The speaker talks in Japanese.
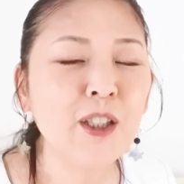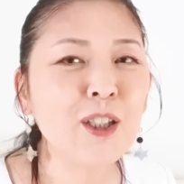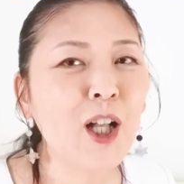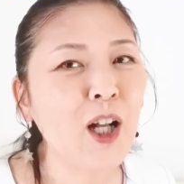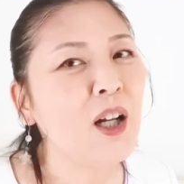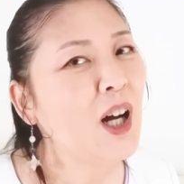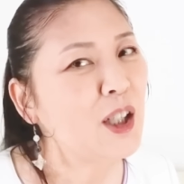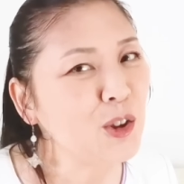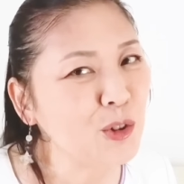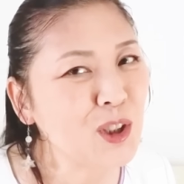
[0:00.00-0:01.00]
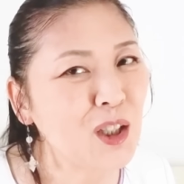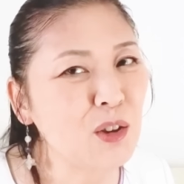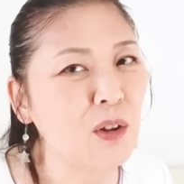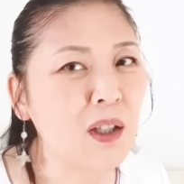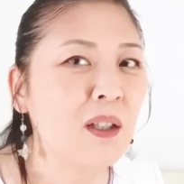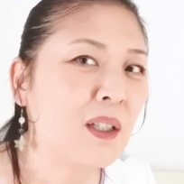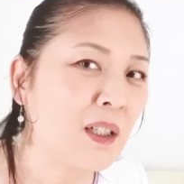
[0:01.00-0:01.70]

演した俳優さんとか